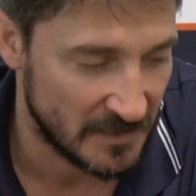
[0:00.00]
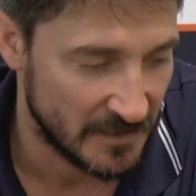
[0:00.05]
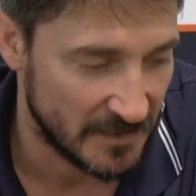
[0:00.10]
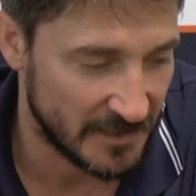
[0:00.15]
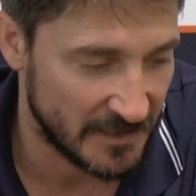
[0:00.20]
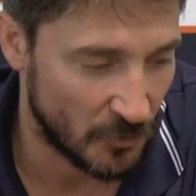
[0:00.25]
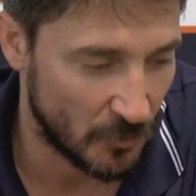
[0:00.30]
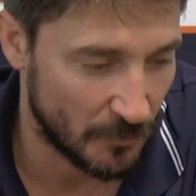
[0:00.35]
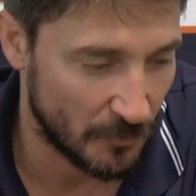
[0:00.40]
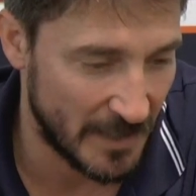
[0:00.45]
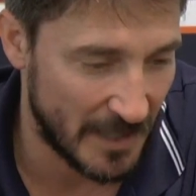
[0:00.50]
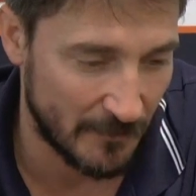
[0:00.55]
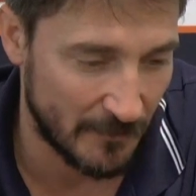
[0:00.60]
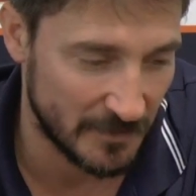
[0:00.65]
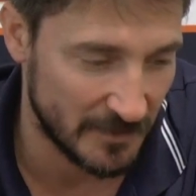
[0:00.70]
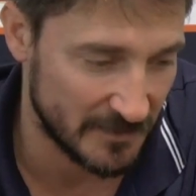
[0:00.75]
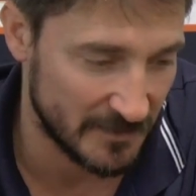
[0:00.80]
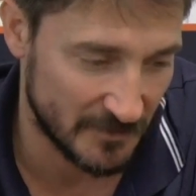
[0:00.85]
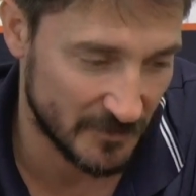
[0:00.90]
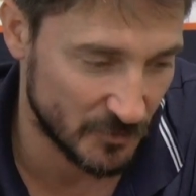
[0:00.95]

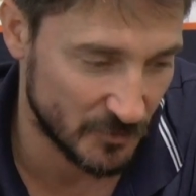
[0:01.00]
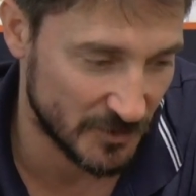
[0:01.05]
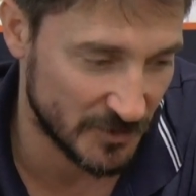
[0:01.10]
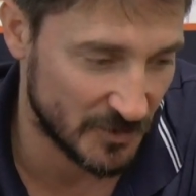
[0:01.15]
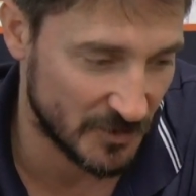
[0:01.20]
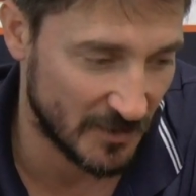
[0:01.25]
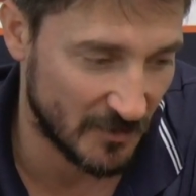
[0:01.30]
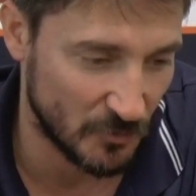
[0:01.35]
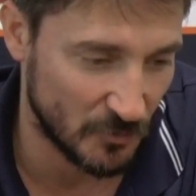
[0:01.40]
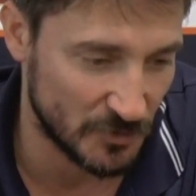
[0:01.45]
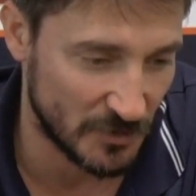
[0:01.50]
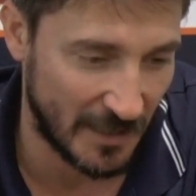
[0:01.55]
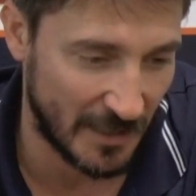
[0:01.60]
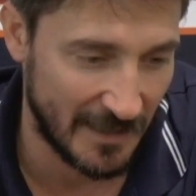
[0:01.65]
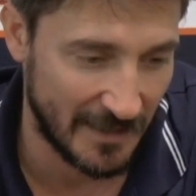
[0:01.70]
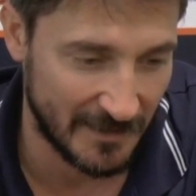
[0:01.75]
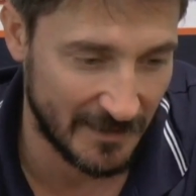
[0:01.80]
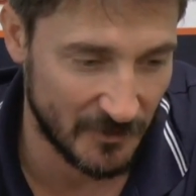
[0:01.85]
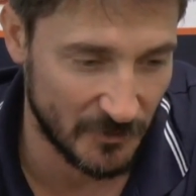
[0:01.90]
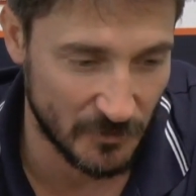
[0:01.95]
incommiabili, gli ho detto il
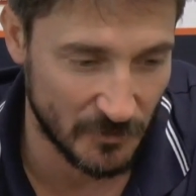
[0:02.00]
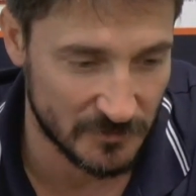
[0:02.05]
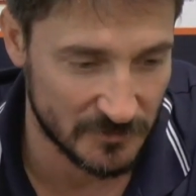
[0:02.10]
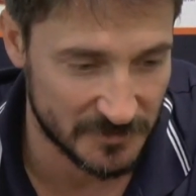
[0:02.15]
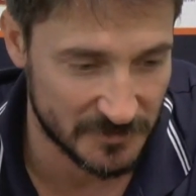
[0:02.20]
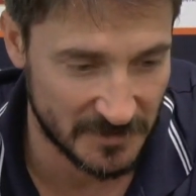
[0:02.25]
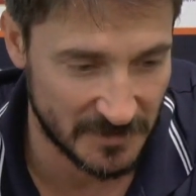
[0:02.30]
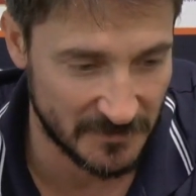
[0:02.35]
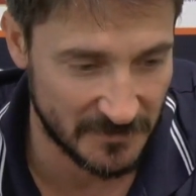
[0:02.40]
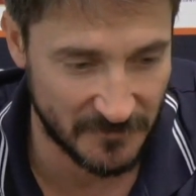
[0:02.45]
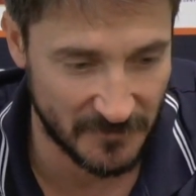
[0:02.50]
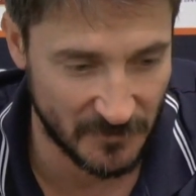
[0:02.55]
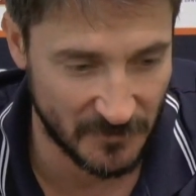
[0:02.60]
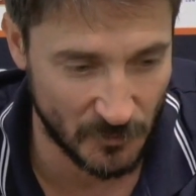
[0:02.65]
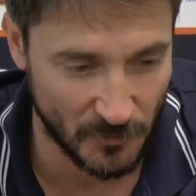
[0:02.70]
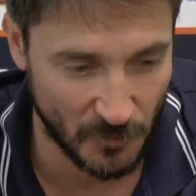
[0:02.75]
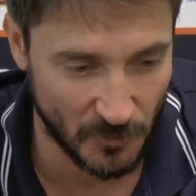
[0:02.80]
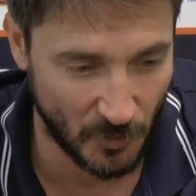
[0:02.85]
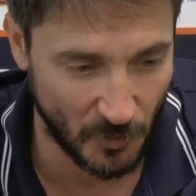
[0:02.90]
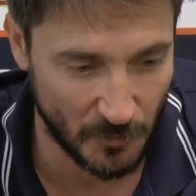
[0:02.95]
contrario
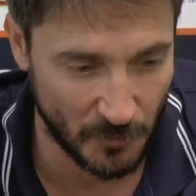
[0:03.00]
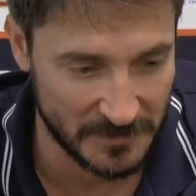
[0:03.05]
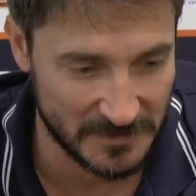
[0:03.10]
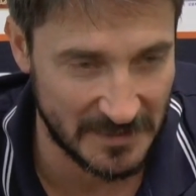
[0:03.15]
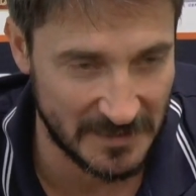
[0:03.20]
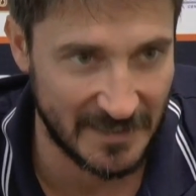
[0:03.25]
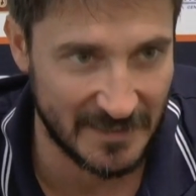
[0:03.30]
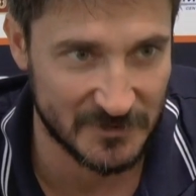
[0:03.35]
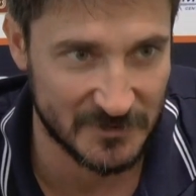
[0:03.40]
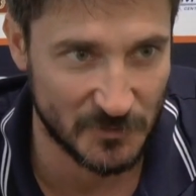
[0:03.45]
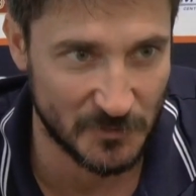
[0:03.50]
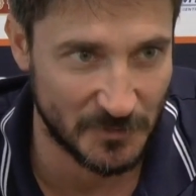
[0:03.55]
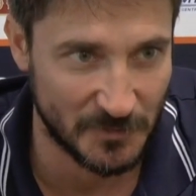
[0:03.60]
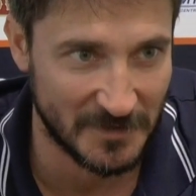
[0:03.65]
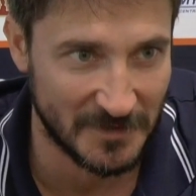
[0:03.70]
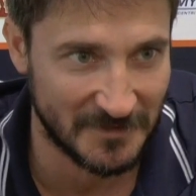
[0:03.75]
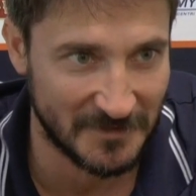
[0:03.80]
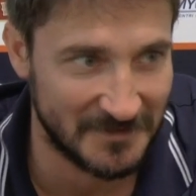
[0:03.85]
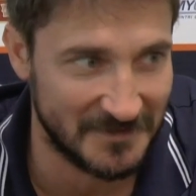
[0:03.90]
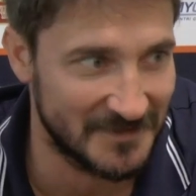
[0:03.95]
Stefano, Roby, Taso
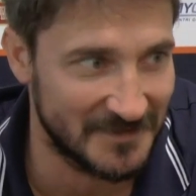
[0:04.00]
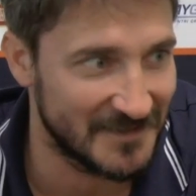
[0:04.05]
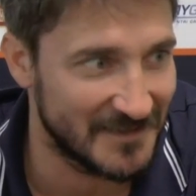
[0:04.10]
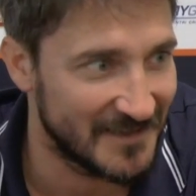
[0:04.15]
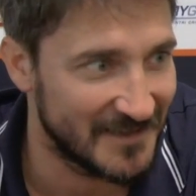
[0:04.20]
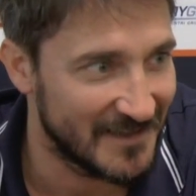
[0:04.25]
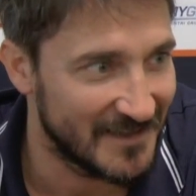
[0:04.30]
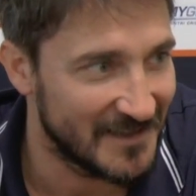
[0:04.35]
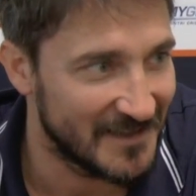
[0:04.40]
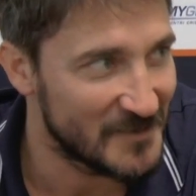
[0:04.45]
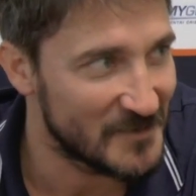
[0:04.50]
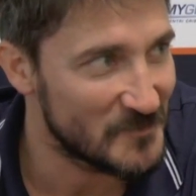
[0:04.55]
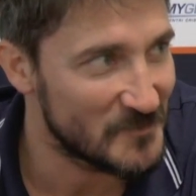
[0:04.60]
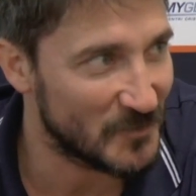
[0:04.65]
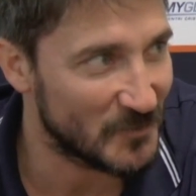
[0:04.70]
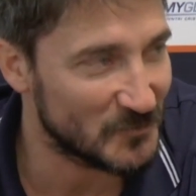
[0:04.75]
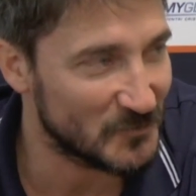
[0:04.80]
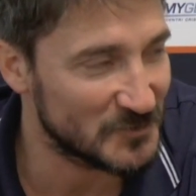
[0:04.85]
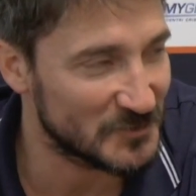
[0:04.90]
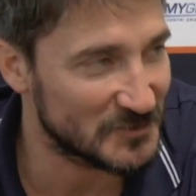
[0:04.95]
per,
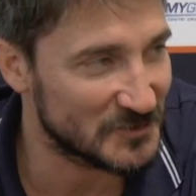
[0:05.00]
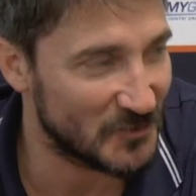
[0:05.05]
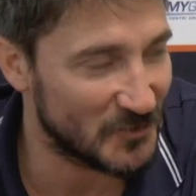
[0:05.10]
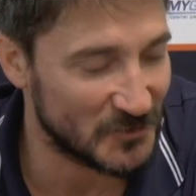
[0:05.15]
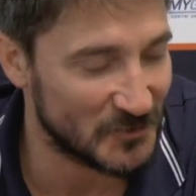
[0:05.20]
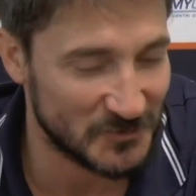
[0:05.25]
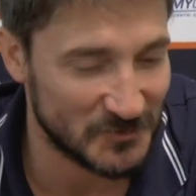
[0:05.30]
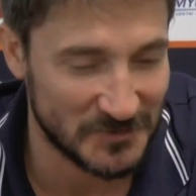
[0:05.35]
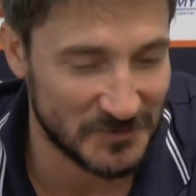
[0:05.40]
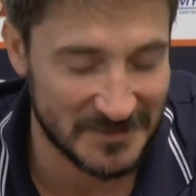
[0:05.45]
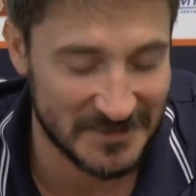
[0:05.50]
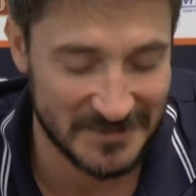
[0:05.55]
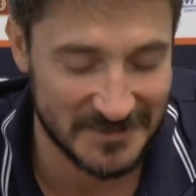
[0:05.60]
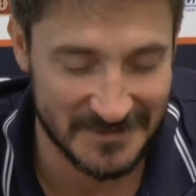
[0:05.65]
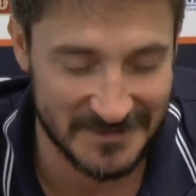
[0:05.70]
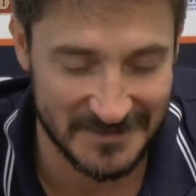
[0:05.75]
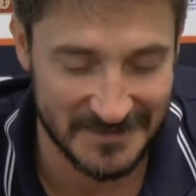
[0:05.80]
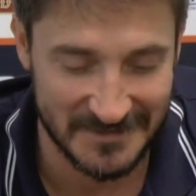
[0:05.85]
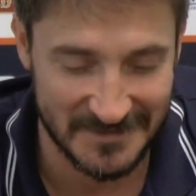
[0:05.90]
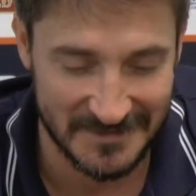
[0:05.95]
per un discorso di,
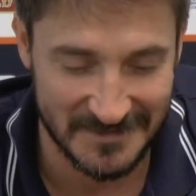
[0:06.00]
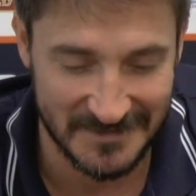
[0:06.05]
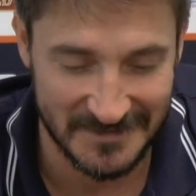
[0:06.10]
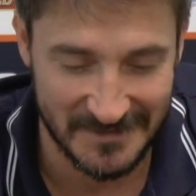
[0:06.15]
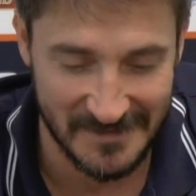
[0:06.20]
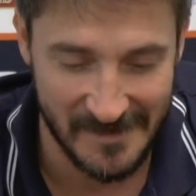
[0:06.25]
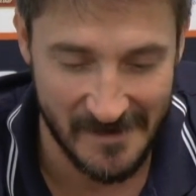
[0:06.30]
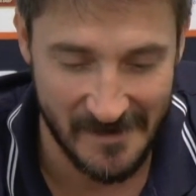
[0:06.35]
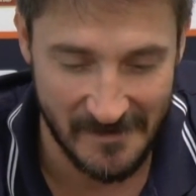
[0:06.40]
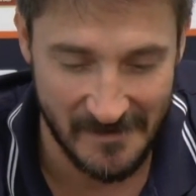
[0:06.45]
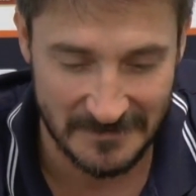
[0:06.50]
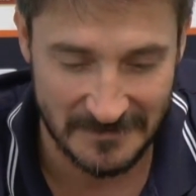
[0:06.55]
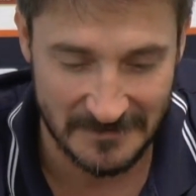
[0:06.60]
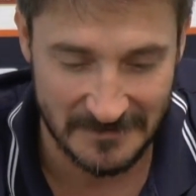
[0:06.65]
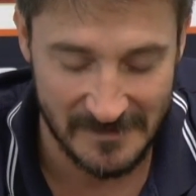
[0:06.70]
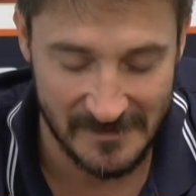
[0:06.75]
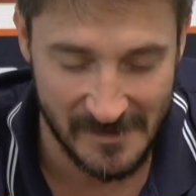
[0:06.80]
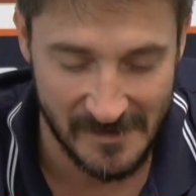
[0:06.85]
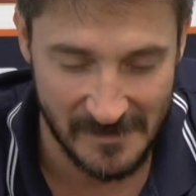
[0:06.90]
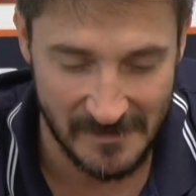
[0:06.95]
di, di
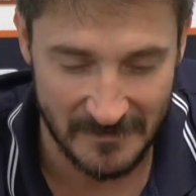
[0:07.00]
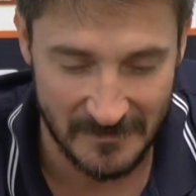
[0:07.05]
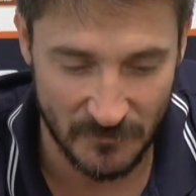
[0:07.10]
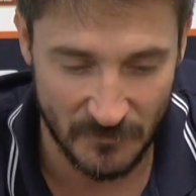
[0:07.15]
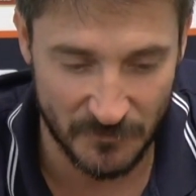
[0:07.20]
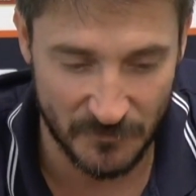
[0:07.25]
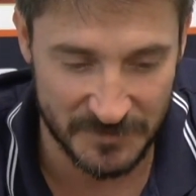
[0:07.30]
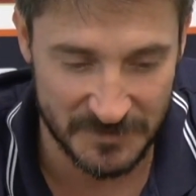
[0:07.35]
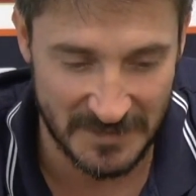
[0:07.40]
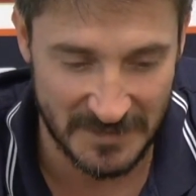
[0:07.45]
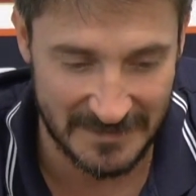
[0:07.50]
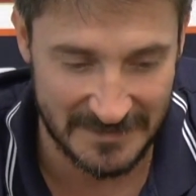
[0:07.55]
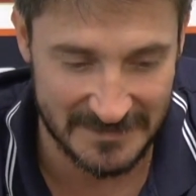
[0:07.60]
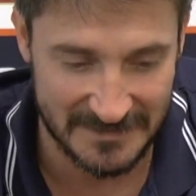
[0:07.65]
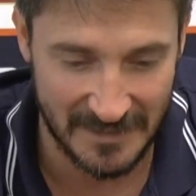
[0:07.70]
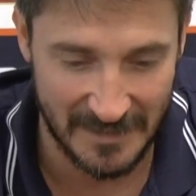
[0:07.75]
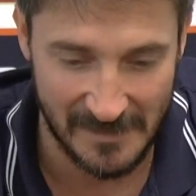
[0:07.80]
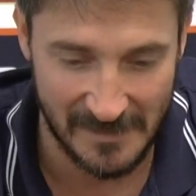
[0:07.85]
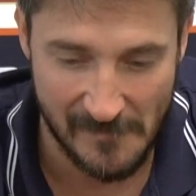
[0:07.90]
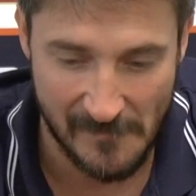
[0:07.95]

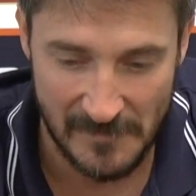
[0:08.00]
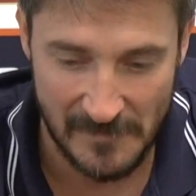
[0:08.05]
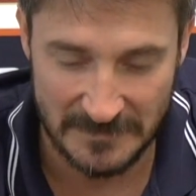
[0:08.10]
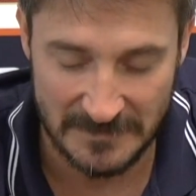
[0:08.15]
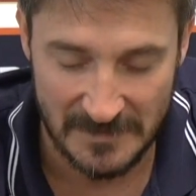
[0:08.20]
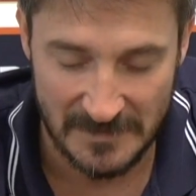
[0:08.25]
ufficialità